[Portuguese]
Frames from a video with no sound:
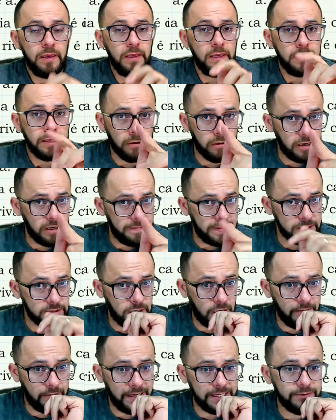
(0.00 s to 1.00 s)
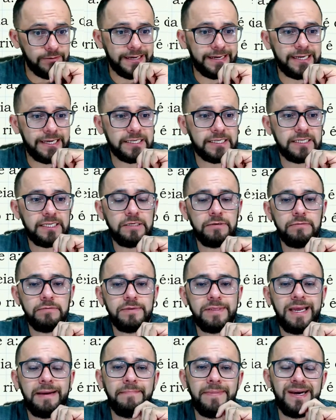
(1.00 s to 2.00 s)
E agora, pessoal, mais uma questão
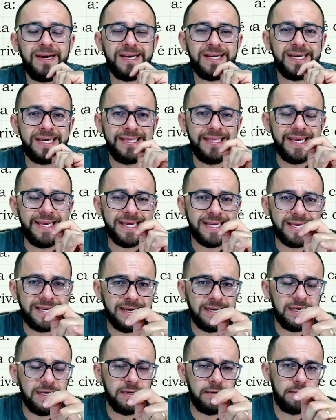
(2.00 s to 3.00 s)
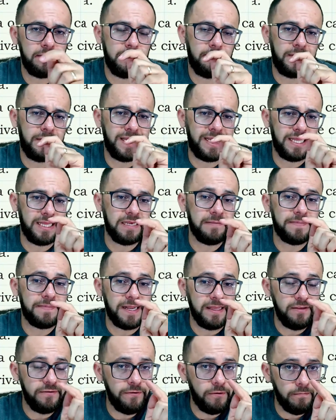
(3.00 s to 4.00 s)
da banca IDECAN, aplicada aqui para
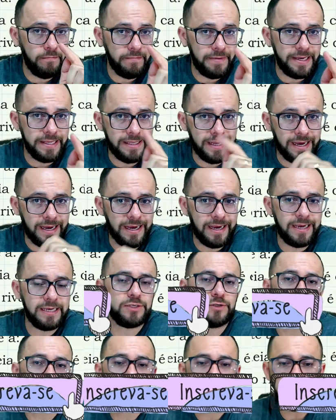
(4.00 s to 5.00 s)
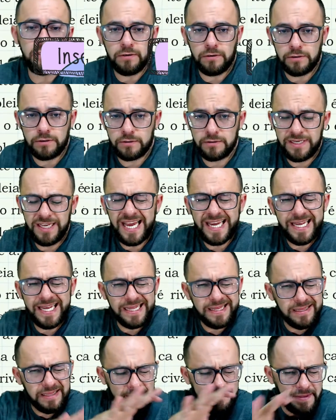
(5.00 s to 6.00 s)
nível médio, tá? Raciocínio lógico. E é aquele
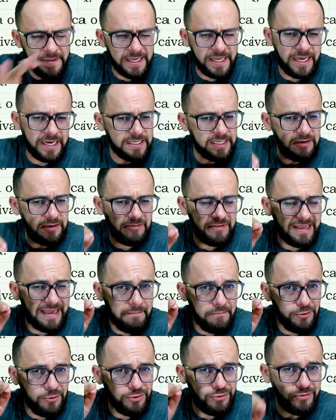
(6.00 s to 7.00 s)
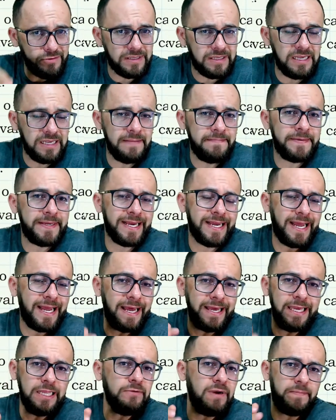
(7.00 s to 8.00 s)
tipo de questão que é muito típica
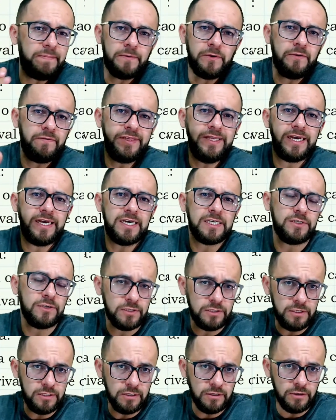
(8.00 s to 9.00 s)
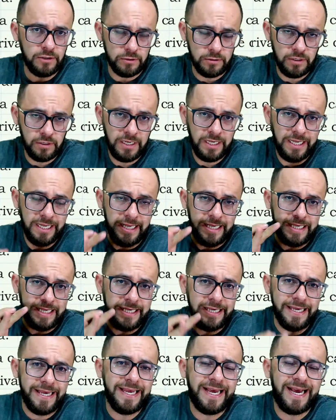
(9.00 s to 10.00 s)
cair numa prova de raciocínio lógico, que
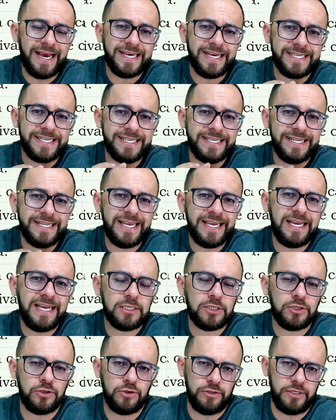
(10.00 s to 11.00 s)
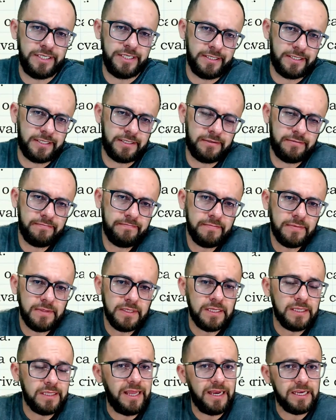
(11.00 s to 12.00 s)
é as negações
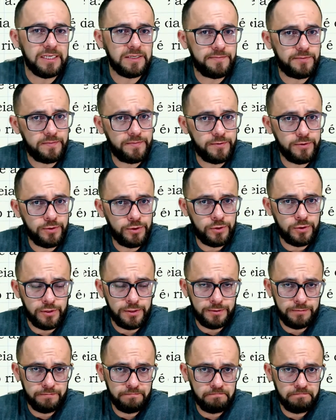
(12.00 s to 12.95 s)
das proposições.